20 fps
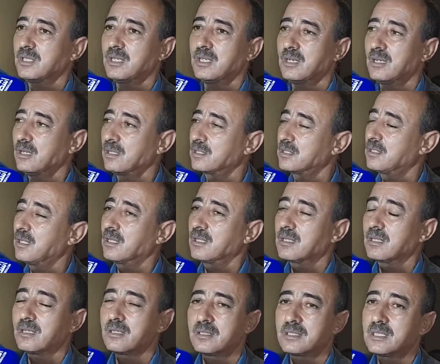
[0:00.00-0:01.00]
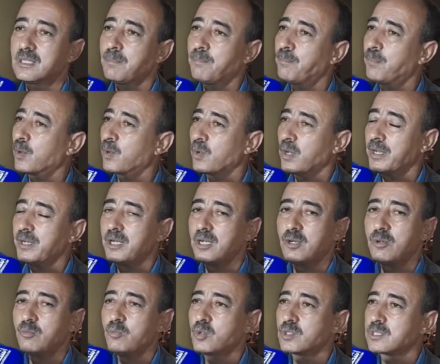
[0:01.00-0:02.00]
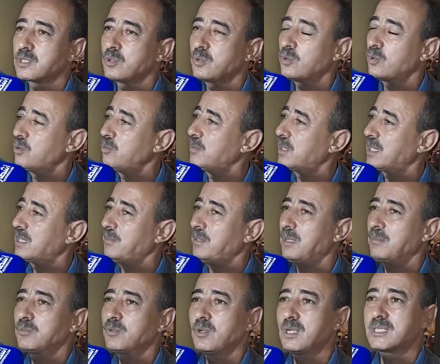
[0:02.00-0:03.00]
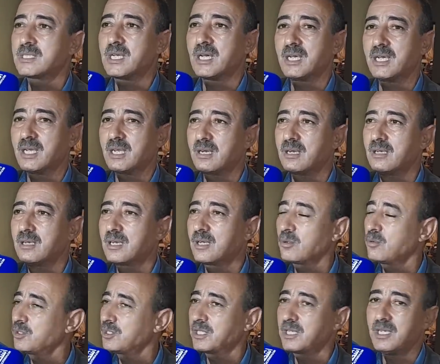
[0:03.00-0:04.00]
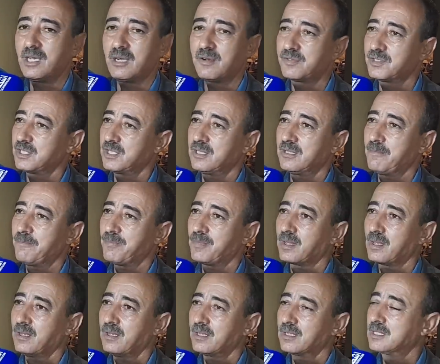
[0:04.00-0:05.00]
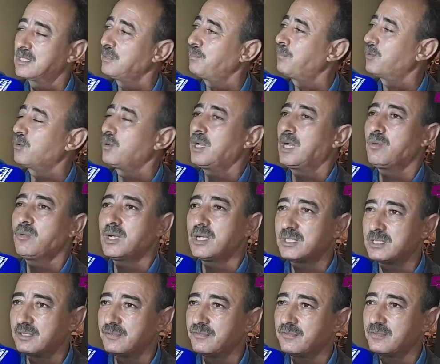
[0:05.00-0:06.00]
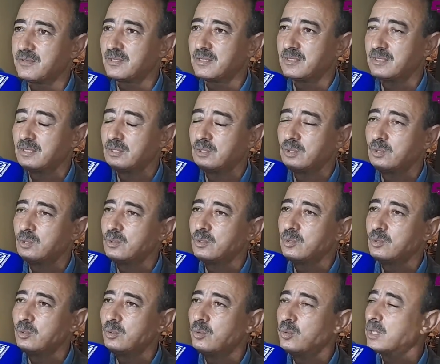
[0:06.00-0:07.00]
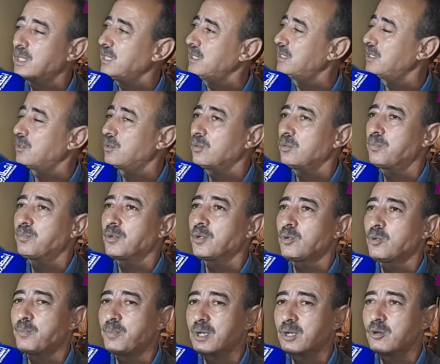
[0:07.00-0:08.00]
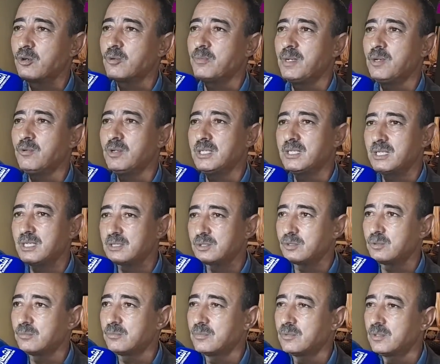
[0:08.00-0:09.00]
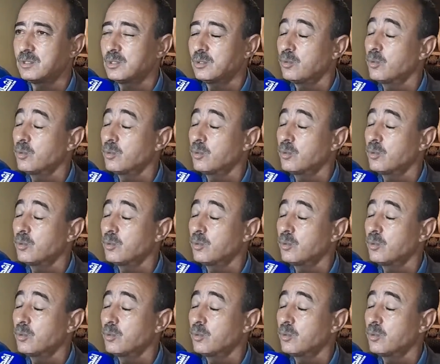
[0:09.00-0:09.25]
دبروا انهم وصلوا والمغرب الحمد لله صغير راه كلشي كيعرف شي دبروا الهواتف وكيديروا الهوبارلور مع وليداتهم كيبكيو